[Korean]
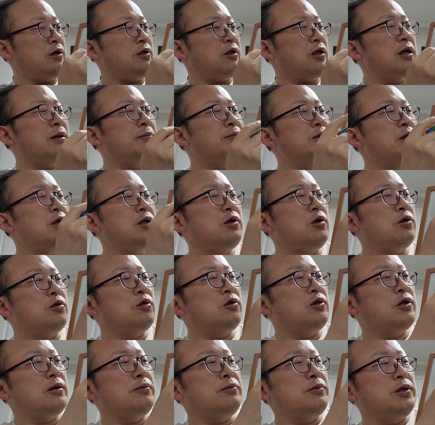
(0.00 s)
사람들인
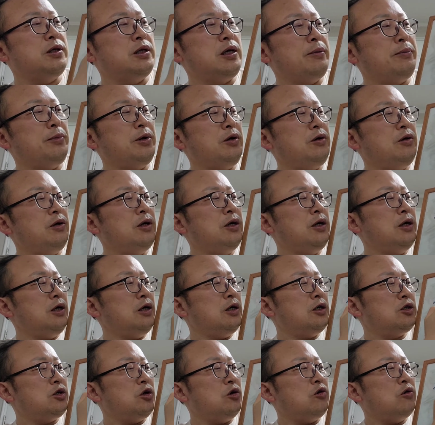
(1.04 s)
어떤 사람들이냐면
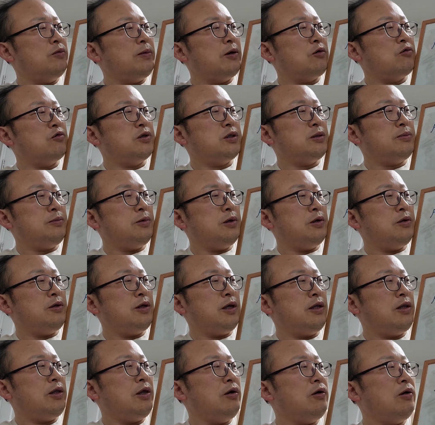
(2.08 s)

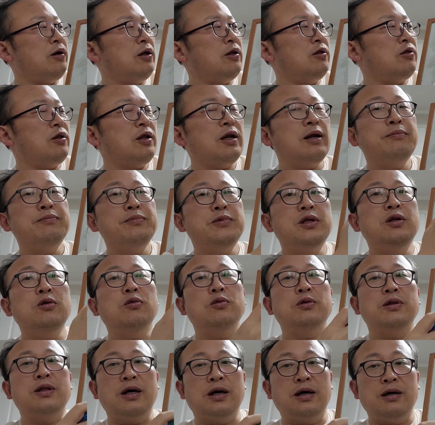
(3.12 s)
1990년대에 태어난 사람들이
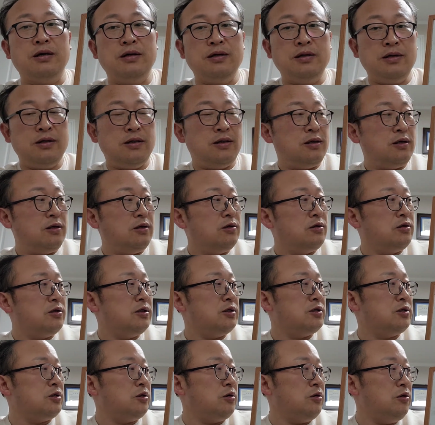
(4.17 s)
온다 이런
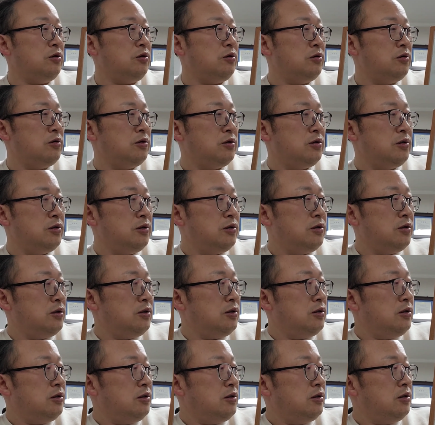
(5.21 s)
뜻이죠.
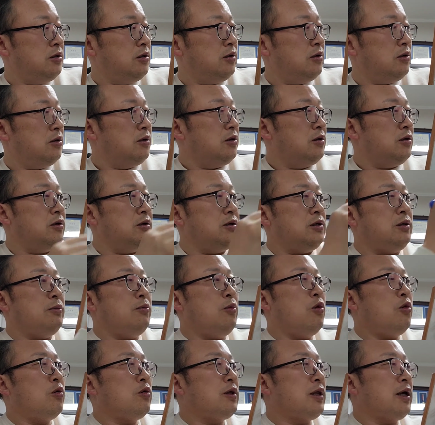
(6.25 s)
어,
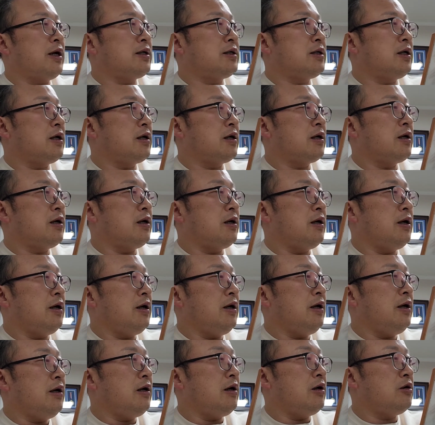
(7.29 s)
이몽택
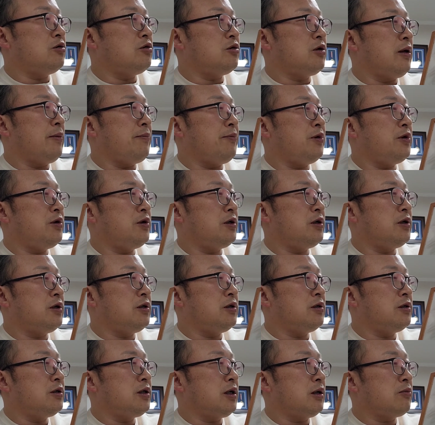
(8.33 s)
작가의 아주
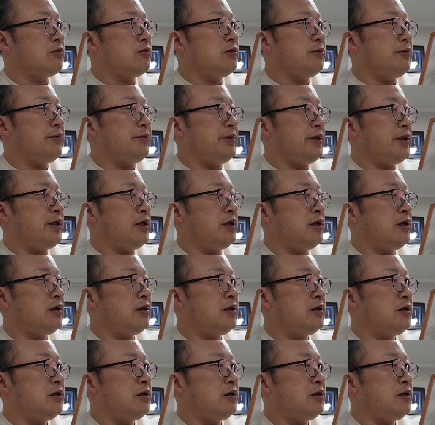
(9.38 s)
대표적인 작품입니다.